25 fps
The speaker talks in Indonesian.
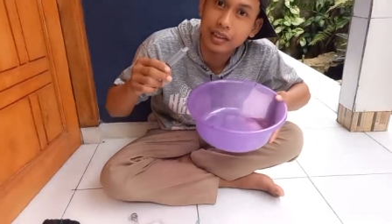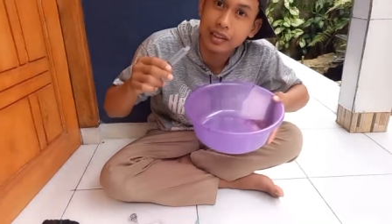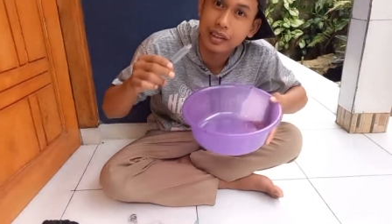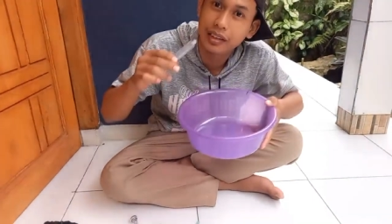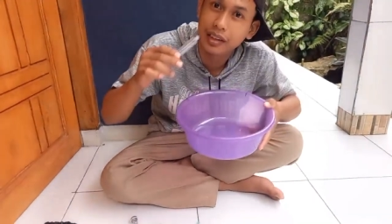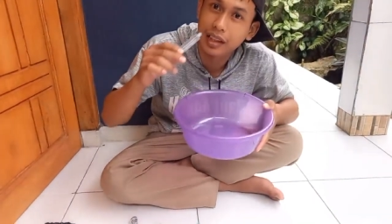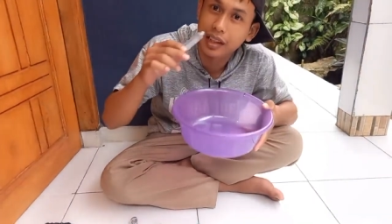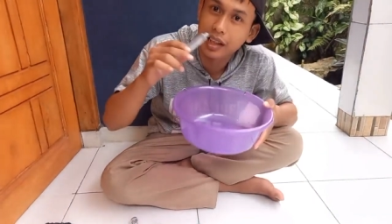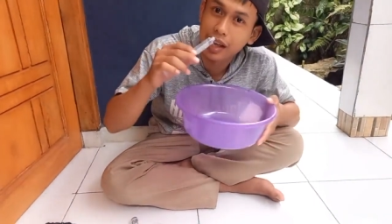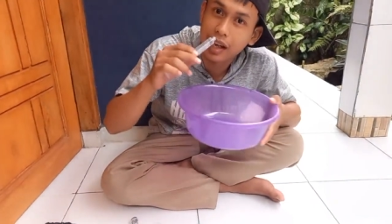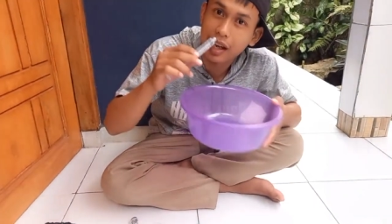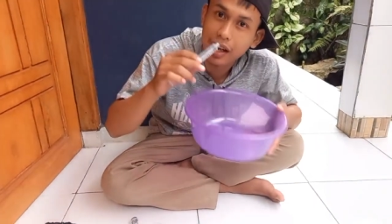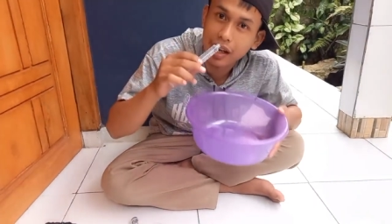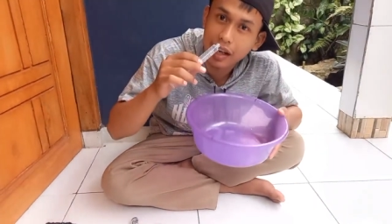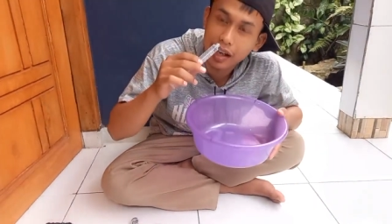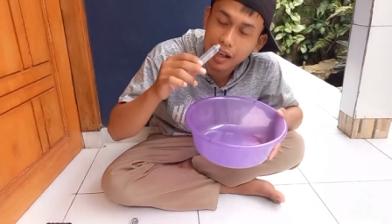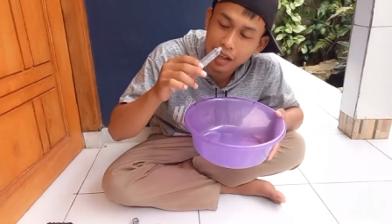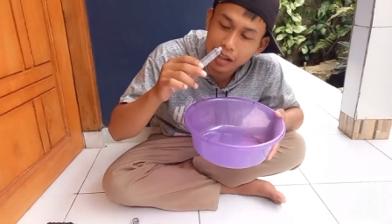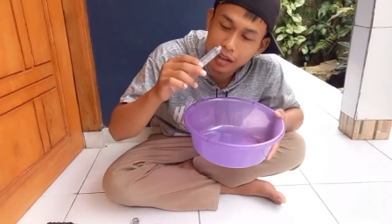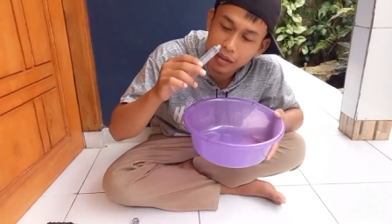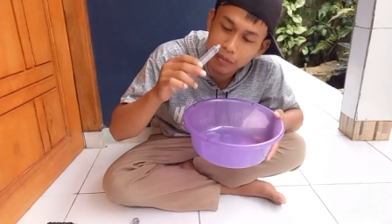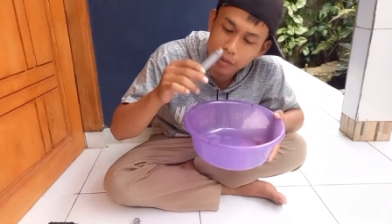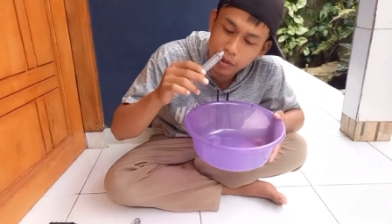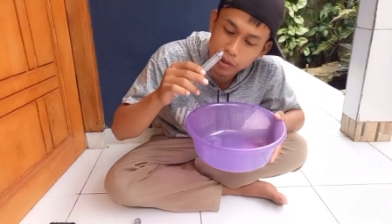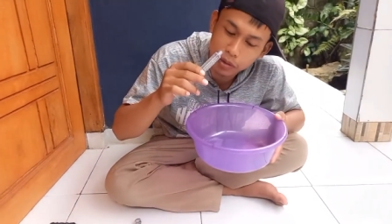saya
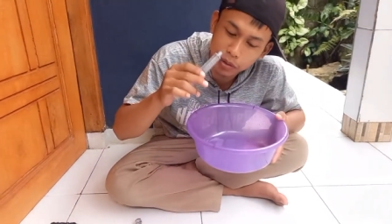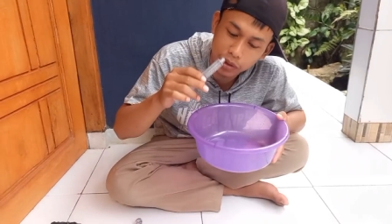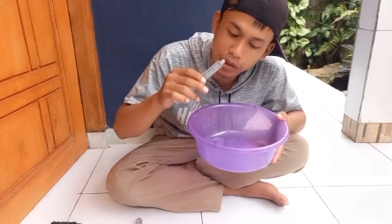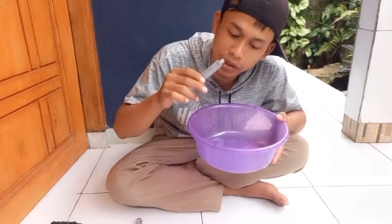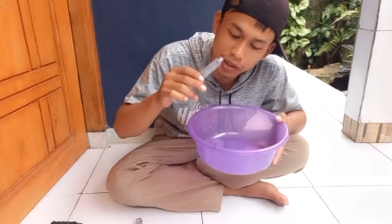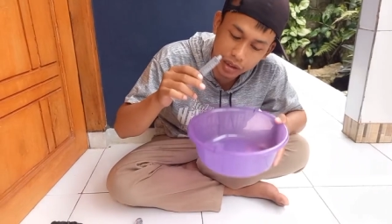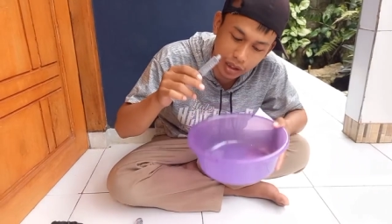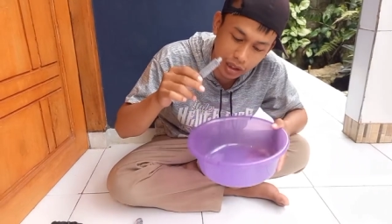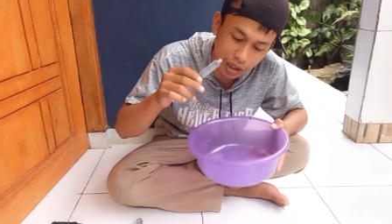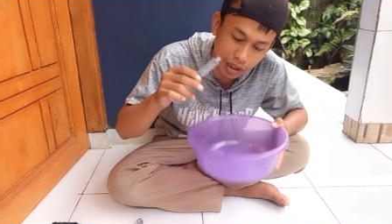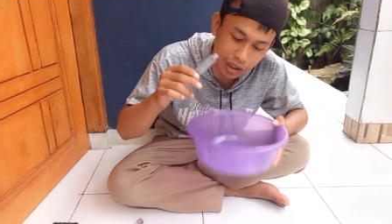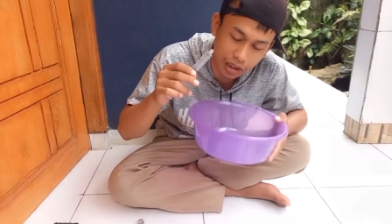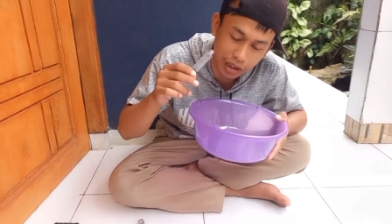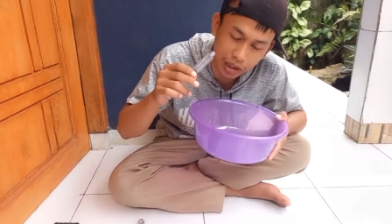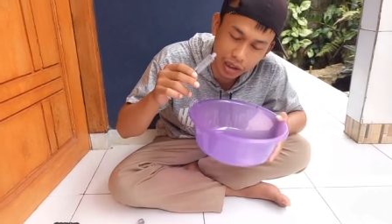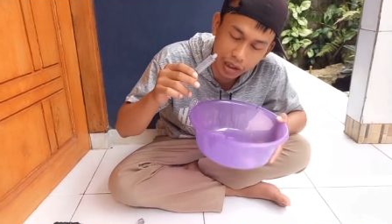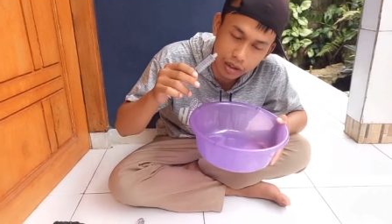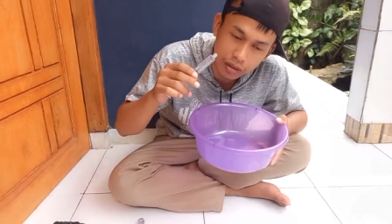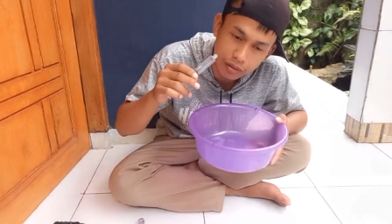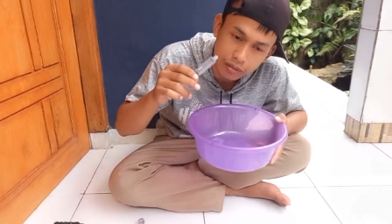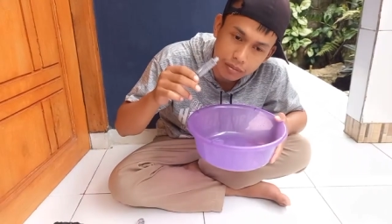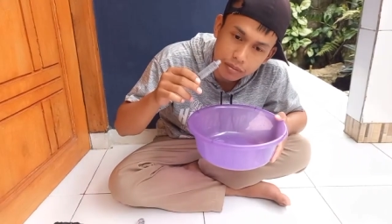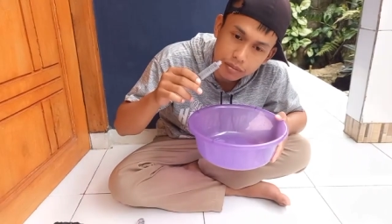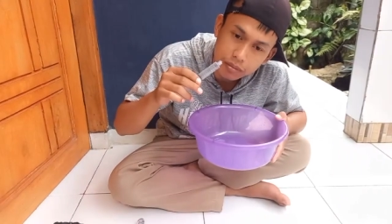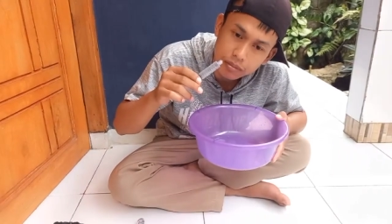akan masukin ya kayak gini
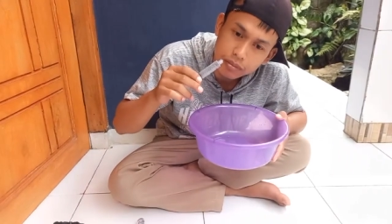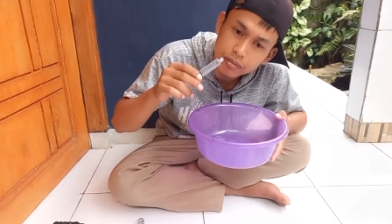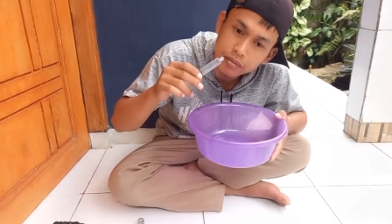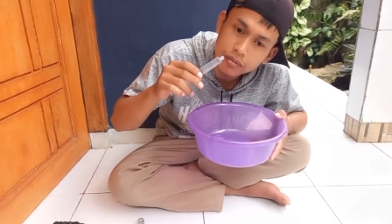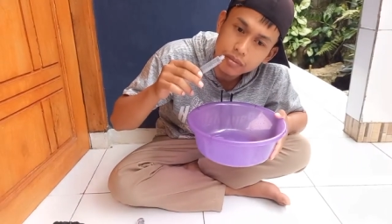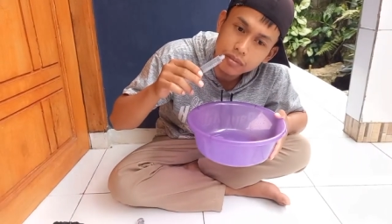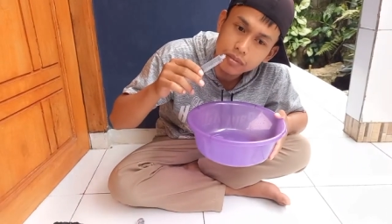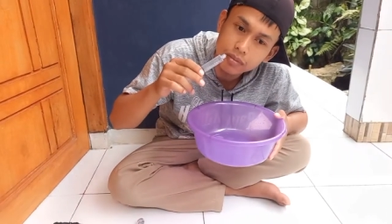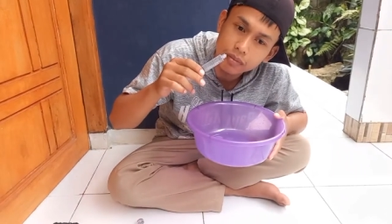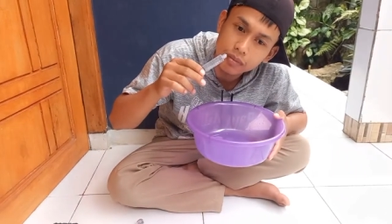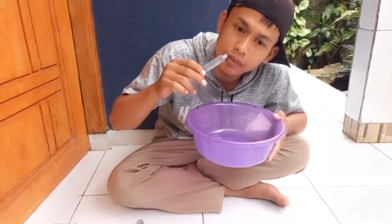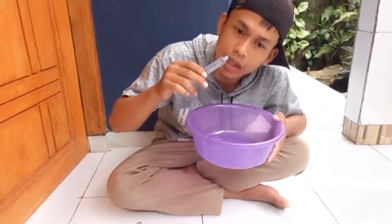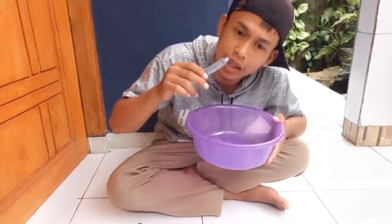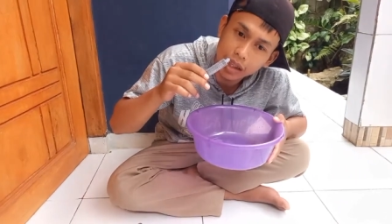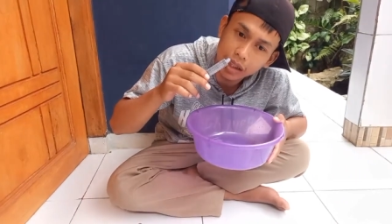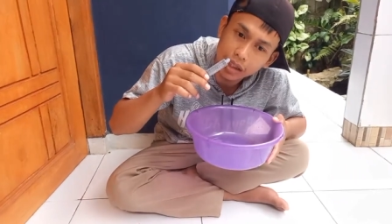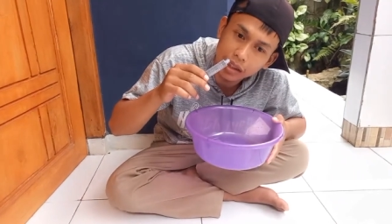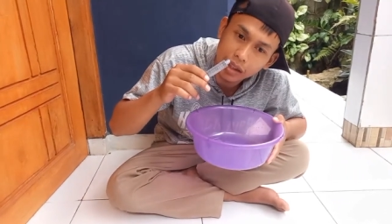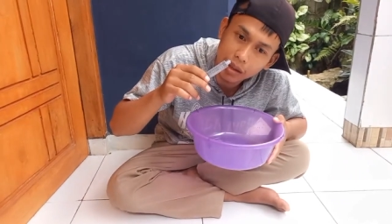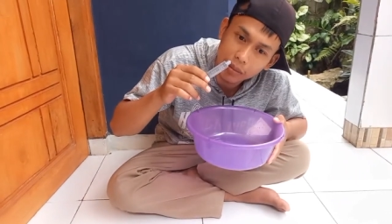tarik